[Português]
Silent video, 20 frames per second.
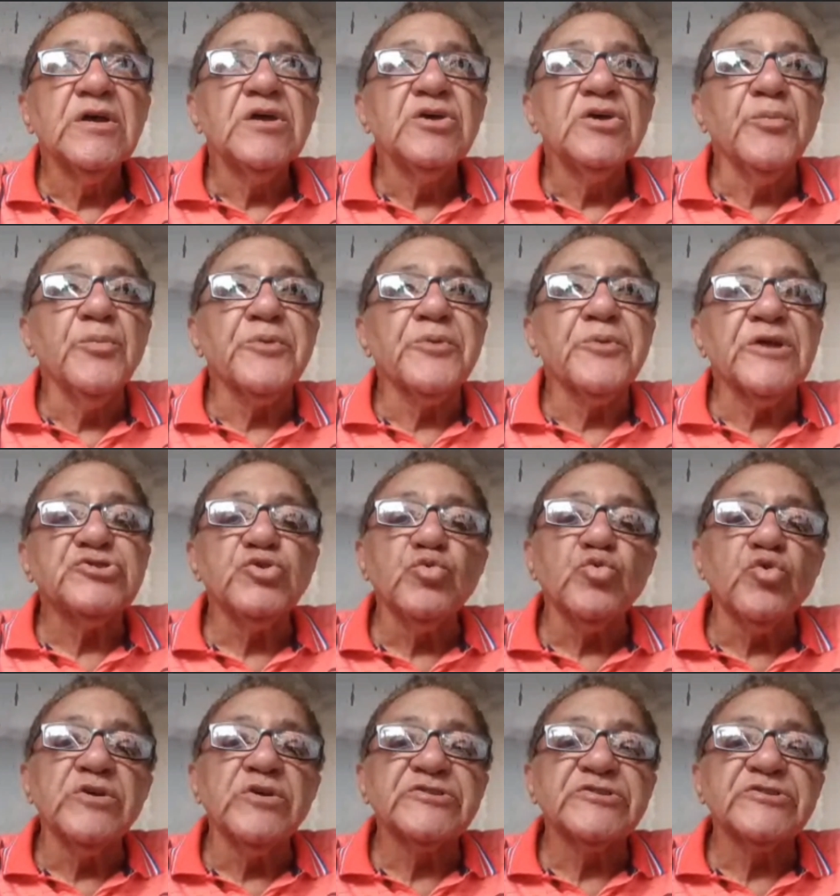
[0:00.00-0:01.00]
Eu, porque tinha um
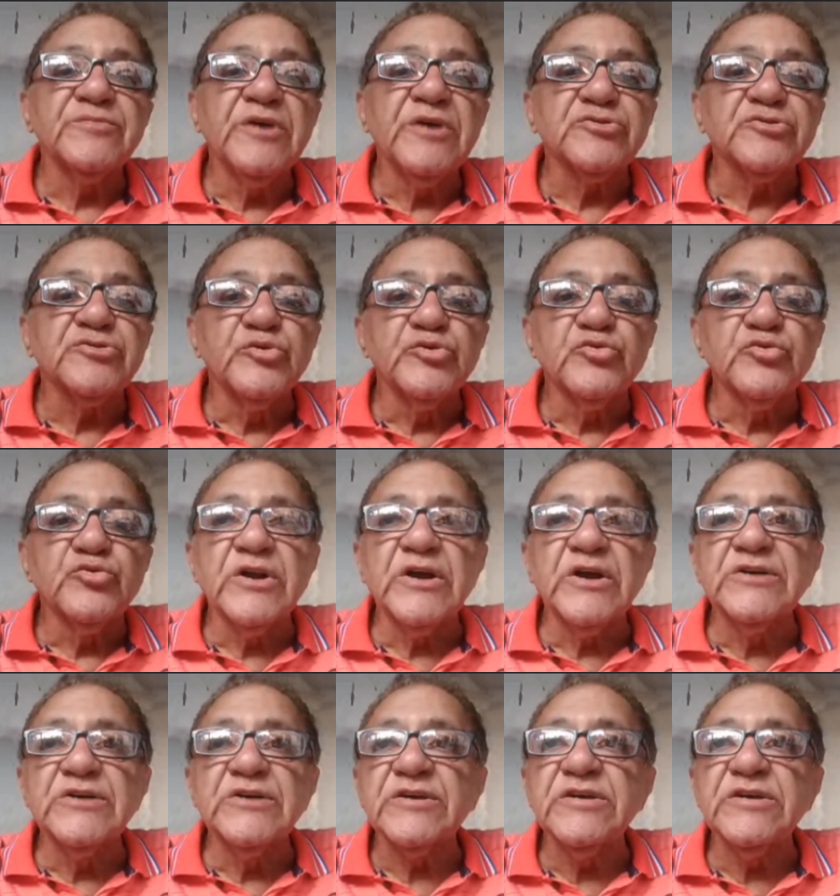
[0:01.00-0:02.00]
conhecimento muito
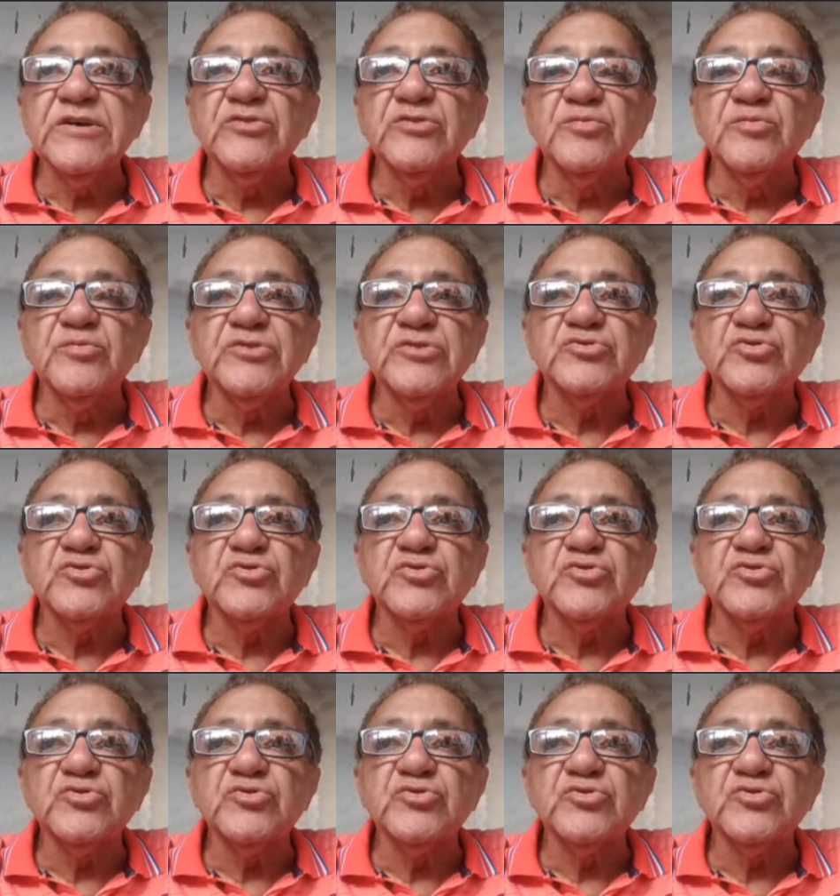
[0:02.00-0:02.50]
grande aqui no meio